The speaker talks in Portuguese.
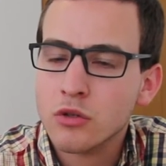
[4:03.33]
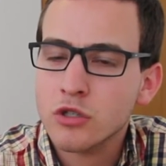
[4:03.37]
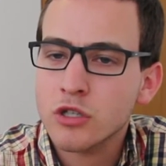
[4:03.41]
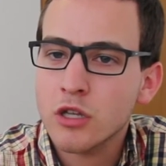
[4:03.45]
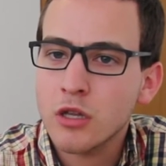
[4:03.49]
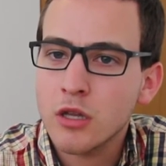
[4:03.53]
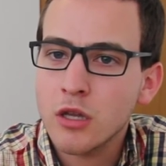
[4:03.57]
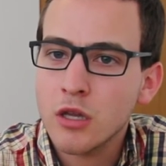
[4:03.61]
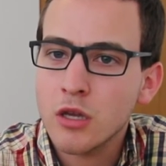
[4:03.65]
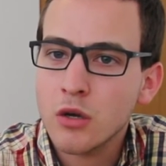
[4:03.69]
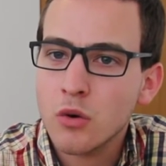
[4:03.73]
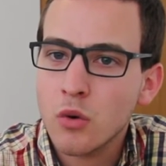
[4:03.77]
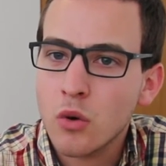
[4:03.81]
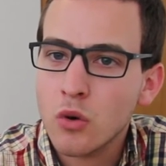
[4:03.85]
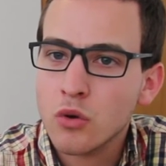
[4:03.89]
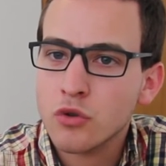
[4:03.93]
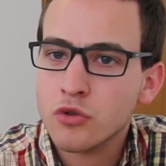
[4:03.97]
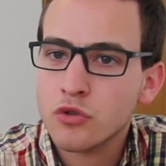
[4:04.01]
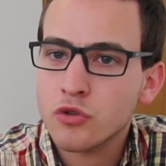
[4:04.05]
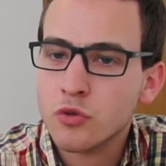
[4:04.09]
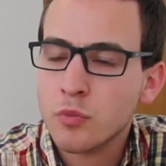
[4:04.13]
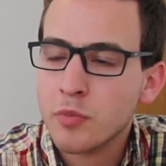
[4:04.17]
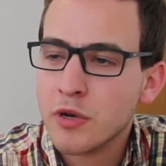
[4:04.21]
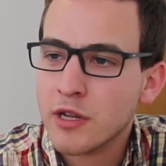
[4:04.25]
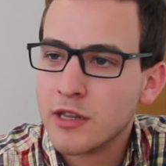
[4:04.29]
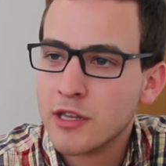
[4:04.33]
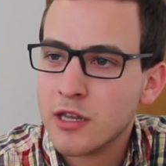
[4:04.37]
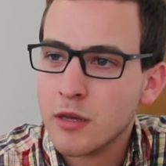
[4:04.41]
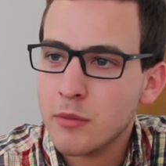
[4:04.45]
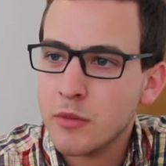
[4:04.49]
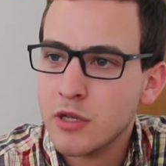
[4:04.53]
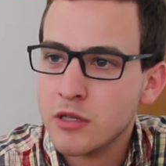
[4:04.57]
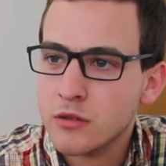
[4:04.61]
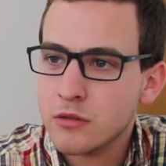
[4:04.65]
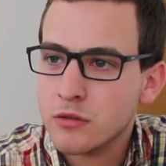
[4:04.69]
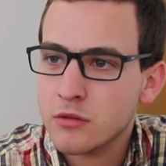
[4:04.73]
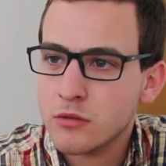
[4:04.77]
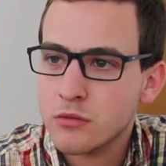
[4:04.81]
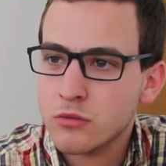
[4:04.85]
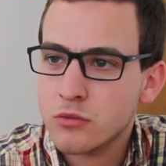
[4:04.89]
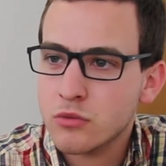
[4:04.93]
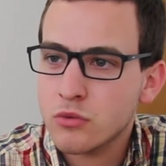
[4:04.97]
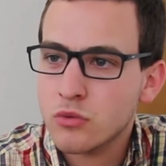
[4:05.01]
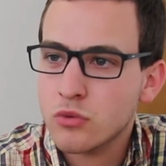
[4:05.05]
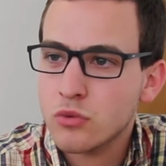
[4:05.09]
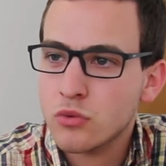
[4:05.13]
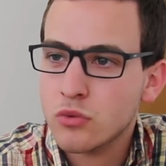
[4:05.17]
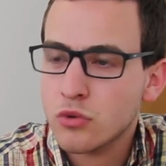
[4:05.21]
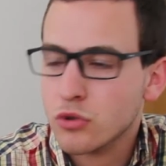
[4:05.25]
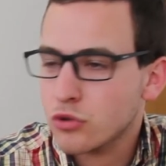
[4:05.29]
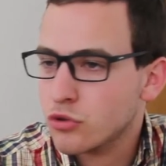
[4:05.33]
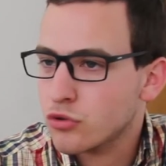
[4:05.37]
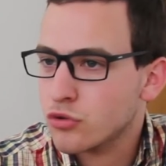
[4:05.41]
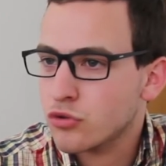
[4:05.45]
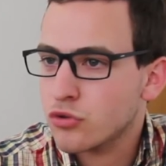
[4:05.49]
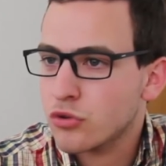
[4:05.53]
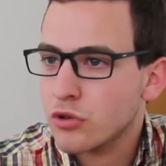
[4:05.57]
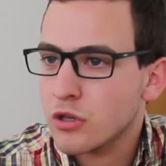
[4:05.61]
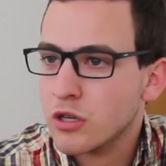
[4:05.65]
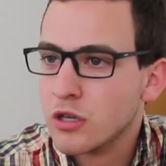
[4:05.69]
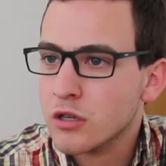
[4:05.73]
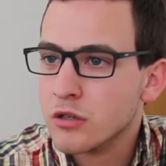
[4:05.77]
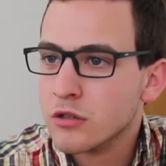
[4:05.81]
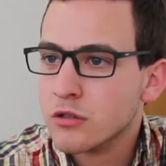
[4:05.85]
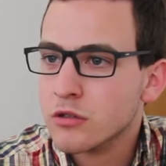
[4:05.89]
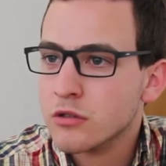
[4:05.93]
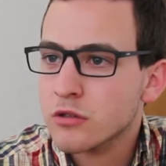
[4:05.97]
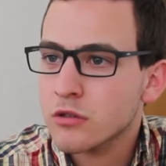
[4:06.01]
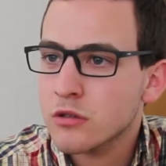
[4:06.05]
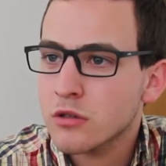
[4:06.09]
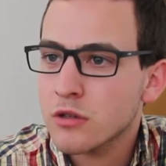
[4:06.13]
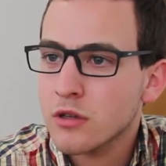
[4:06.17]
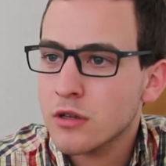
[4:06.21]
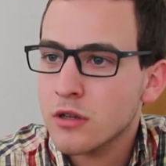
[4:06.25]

hoje em dia eu ouço praticamente todos os dias.